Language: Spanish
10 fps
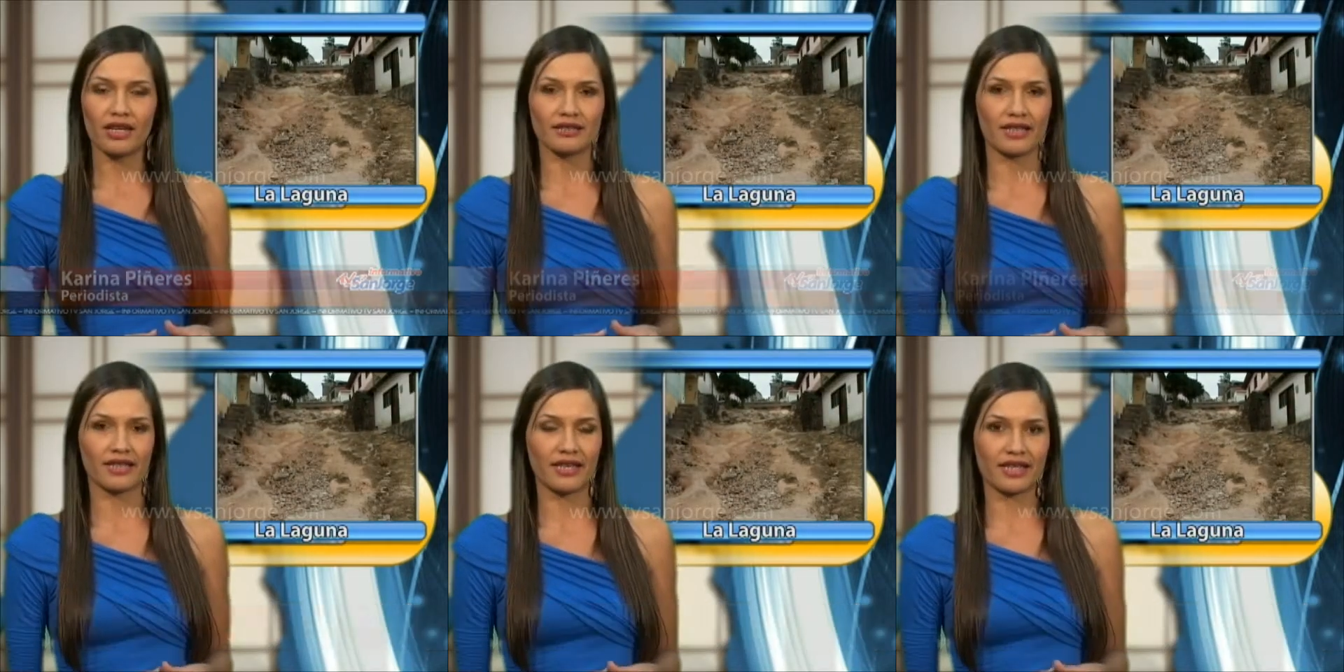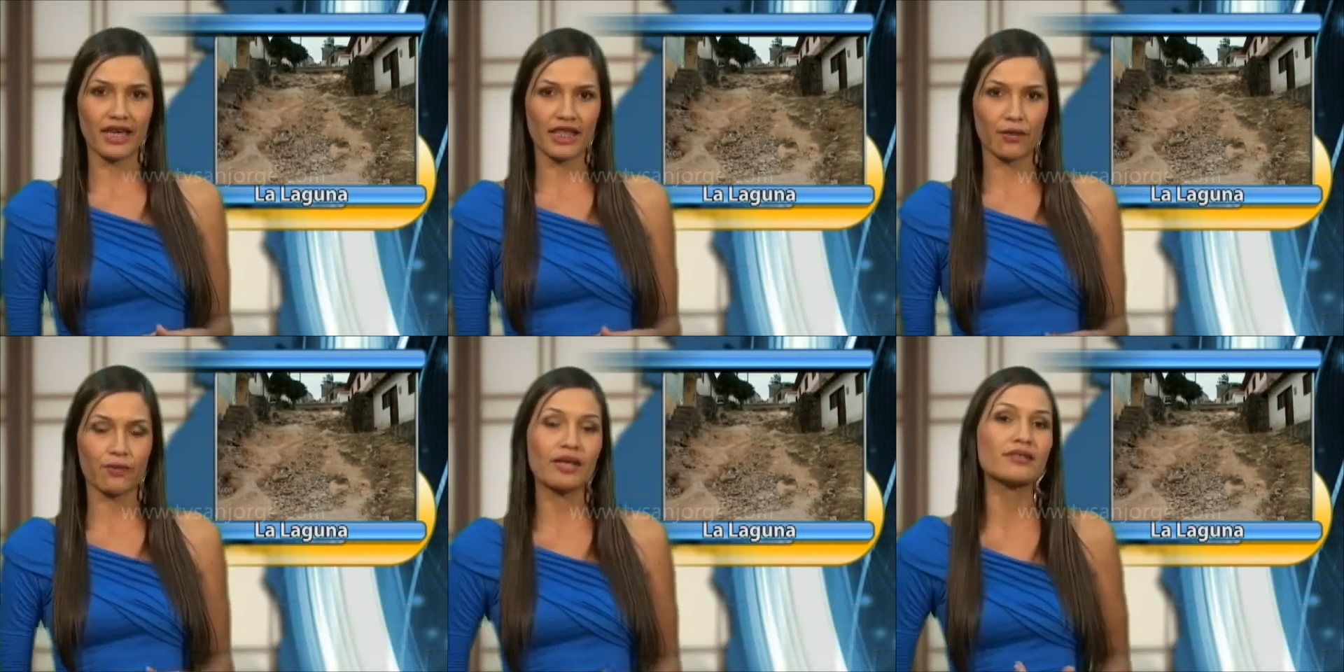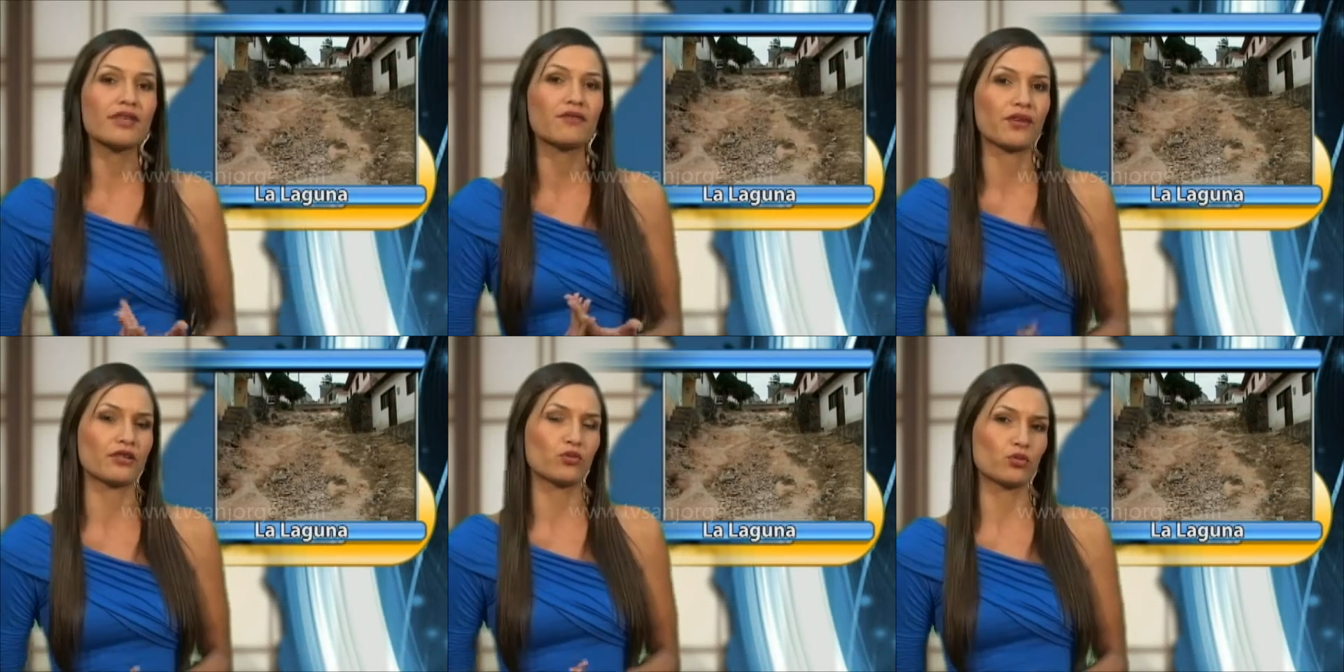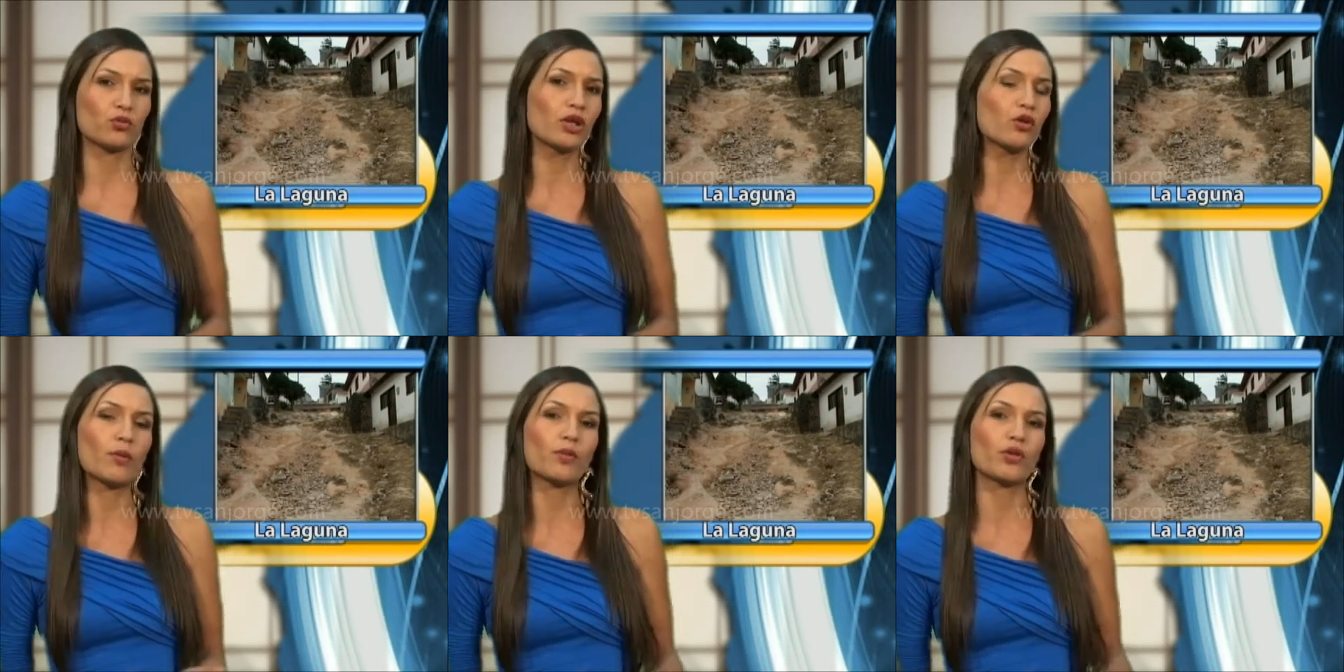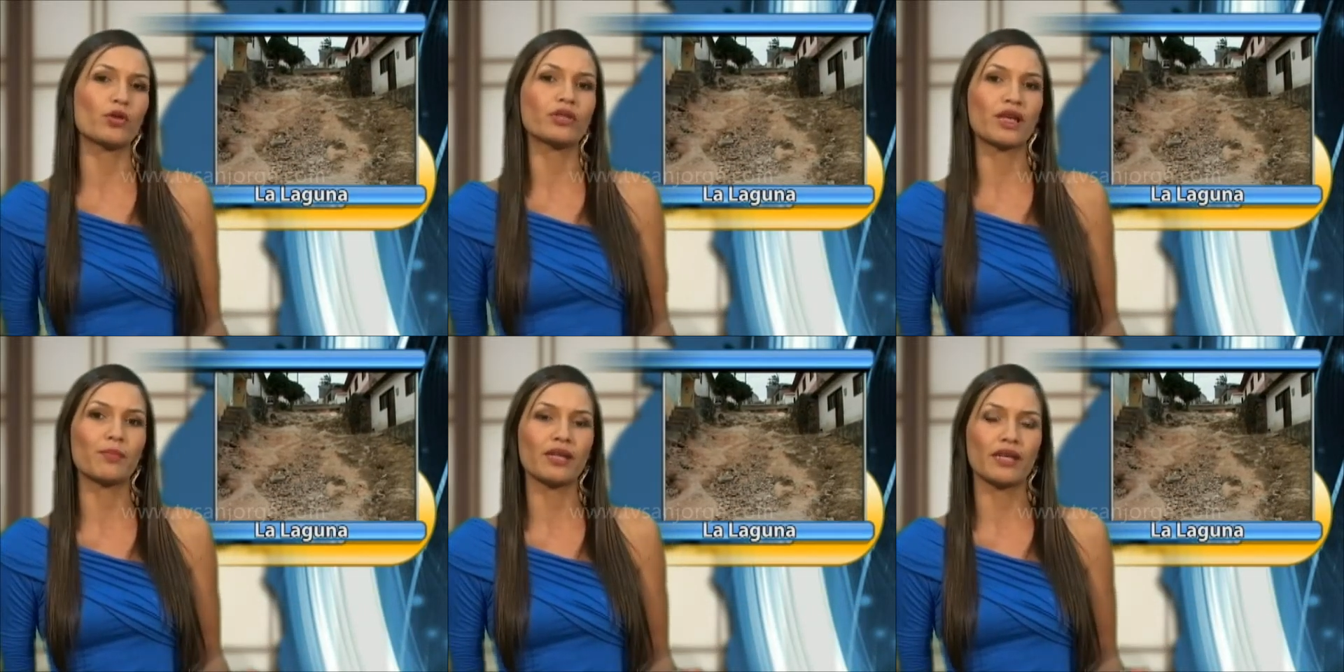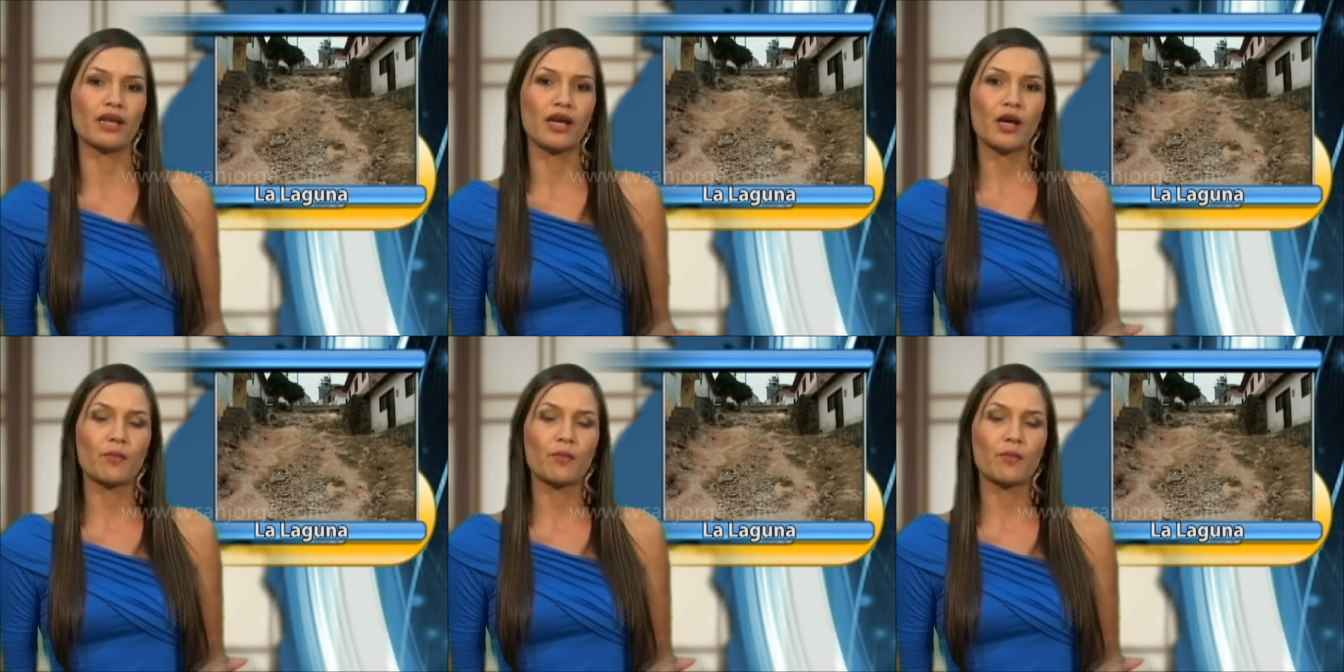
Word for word: La Secretaría de Vías e Infraestructura no ha podido intervenir